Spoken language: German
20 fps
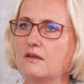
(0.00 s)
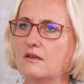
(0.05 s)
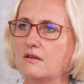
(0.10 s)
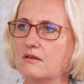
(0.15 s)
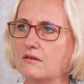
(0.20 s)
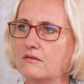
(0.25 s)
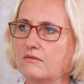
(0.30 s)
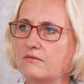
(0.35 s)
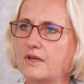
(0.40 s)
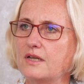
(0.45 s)

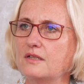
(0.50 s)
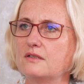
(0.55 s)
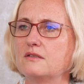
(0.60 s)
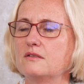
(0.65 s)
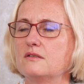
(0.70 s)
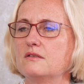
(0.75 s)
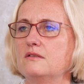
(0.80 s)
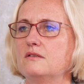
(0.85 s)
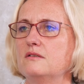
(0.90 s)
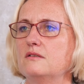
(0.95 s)
äh,
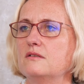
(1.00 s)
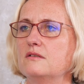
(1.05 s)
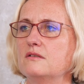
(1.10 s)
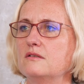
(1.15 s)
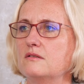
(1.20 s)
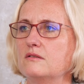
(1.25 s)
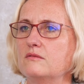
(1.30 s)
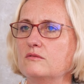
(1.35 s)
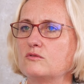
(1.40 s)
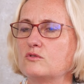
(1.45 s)

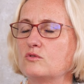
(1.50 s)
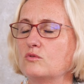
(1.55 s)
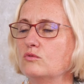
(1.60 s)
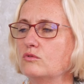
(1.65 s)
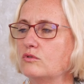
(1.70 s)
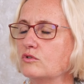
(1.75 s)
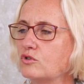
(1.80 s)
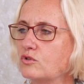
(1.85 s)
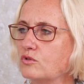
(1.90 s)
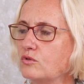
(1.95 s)
weiter äh, zu
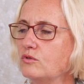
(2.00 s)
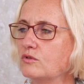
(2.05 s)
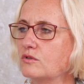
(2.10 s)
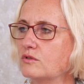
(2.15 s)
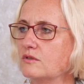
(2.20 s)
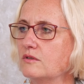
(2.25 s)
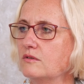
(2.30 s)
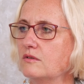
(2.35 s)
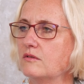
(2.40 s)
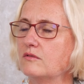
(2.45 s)

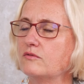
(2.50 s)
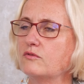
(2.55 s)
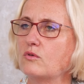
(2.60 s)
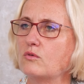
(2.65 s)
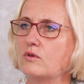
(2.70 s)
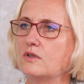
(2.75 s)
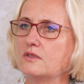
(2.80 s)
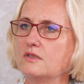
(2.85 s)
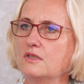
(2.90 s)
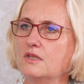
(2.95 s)
unterstützen äh,
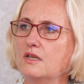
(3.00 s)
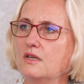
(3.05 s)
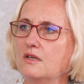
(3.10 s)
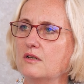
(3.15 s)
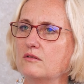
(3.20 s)
vor Ort.